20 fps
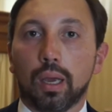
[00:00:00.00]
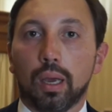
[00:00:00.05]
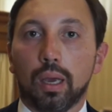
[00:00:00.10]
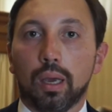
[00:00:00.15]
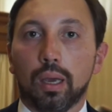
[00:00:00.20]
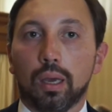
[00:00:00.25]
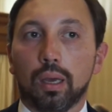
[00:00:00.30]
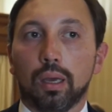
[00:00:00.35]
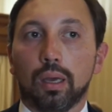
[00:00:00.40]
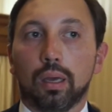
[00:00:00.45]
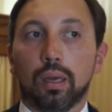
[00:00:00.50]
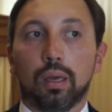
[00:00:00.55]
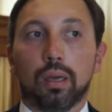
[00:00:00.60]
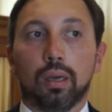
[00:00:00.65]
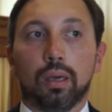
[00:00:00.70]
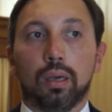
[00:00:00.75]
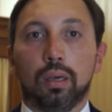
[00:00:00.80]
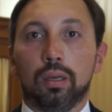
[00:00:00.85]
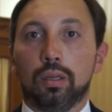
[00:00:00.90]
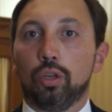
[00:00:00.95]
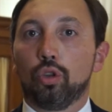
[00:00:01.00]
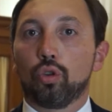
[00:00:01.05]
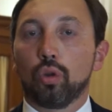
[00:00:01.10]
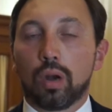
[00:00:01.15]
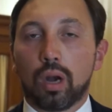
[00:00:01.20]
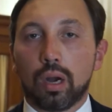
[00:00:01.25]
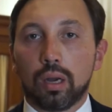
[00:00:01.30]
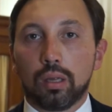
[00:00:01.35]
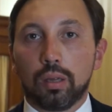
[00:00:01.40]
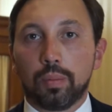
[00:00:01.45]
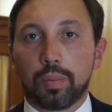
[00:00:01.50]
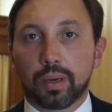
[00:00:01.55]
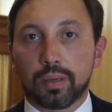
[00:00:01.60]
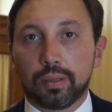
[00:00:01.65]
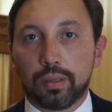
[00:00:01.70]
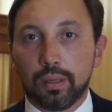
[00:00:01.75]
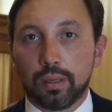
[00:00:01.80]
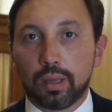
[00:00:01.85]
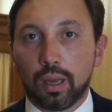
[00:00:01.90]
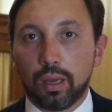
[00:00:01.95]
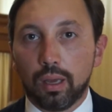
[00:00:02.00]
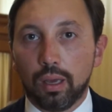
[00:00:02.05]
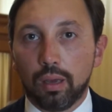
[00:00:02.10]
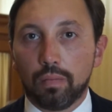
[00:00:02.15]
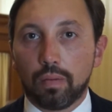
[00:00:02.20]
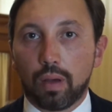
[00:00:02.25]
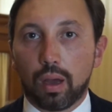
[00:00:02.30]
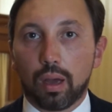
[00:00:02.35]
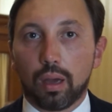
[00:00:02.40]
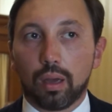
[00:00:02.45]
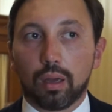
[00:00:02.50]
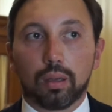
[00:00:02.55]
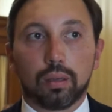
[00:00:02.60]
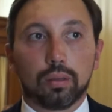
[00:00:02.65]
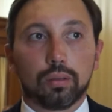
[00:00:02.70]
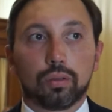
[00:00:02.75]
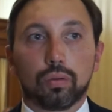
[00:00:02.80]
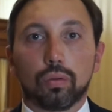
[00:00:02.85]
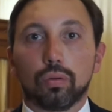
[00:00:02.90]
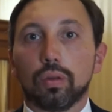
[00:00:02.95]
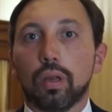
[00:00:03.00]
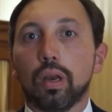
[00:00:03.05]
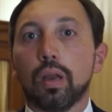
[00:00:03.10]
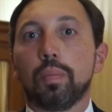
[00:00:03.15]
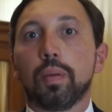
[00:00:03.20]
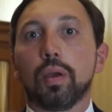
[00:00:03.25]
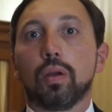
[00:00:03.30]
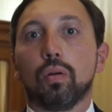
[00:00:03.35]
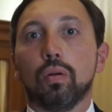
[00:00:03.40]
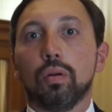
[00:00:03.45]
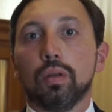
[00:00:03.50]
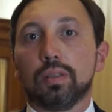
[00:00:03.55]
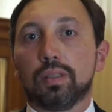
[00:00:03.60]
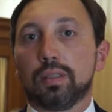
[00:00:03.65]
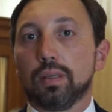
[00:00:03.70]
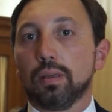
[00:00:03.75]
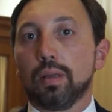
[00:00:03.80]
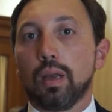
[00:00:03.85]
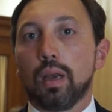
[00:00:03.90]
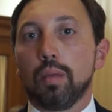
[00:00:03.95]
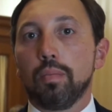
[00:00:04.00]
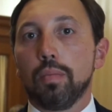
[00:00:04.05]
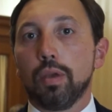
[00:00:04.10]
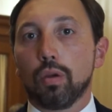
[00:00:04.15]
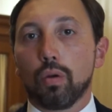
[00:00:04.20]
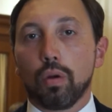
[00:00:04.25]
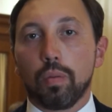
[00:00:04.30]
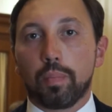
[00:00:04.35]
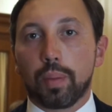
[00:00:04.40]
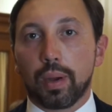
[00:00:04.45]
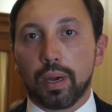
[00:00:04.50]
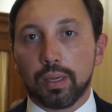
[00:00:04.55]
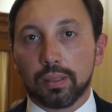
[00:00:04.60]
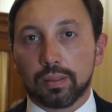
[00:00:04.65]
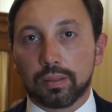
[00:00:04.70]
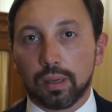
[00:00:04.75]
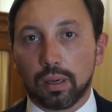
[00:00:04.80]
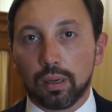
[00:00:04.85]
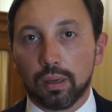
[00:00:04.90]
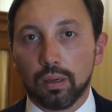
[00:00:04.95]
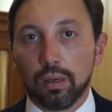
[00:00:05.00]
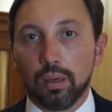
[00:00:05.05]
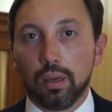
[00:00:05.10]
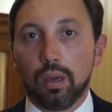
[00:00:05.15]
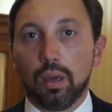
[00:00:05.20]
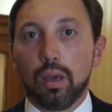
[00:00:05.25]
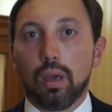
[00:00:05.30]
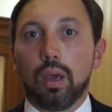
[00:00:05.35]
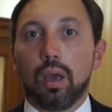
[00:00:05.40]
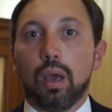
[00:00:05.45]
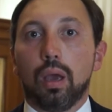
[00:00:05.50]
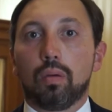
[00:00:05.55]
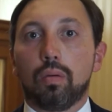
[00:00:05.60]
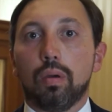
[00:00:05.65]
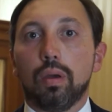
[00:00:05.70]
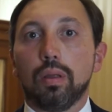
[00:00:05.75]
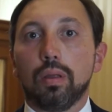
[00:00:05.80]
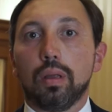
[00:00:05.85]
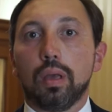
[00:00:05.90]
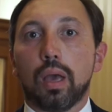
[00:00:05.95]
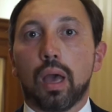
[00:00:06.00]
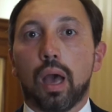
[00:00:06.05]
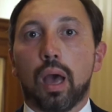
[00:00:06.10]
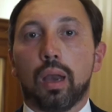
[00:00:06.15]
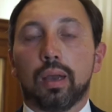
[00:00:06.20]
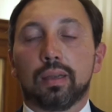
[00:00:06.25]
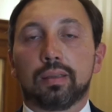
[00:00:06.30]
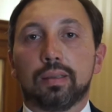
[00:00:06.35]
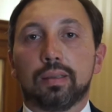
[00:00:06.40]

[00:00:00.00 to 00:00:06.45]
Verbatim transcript: che eh, i titolari di partita IVA sono delle piccolissime, delle microimprese e quindi alla